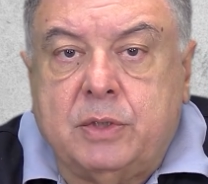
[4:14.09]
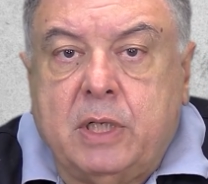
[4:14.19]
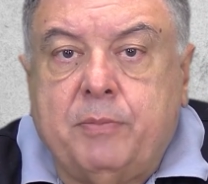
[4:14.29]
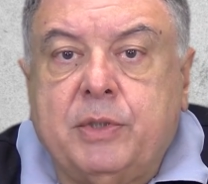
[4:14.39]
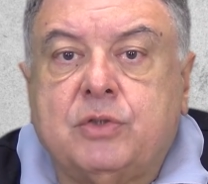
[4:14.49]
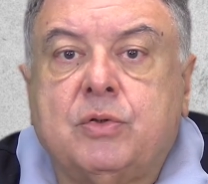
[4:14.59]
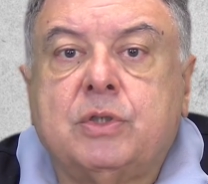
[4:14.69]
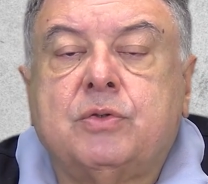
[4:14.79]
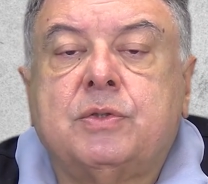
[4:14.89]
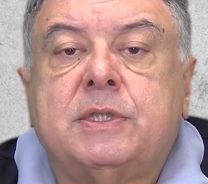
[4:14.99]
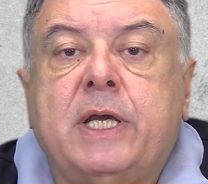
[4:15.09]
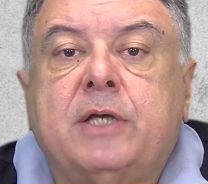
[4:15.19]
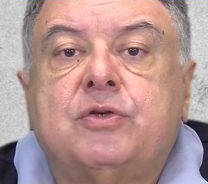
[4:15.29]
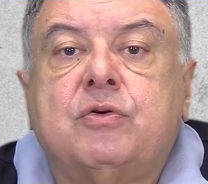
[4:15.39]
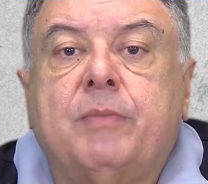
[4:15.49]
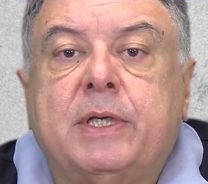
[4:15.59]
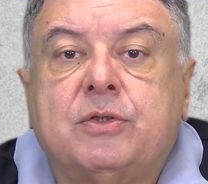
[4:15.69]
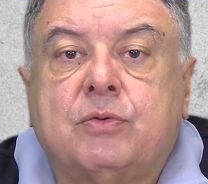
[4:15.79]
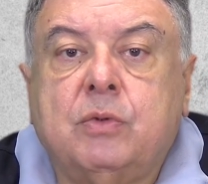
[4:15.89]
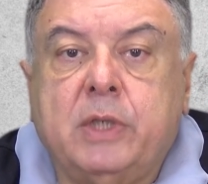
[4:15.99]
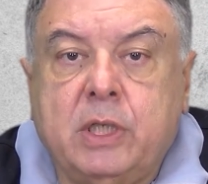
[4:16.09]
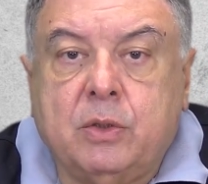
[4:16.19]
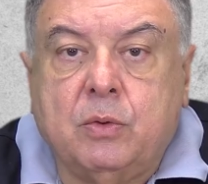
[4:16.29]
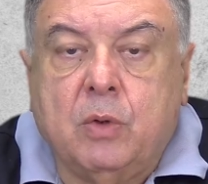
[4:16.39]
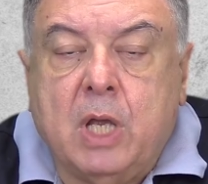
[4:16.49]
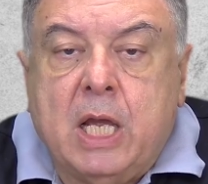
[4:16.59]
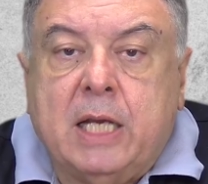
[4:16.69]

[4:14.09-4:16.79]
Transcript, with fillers: né, pessoas do sexo masculino,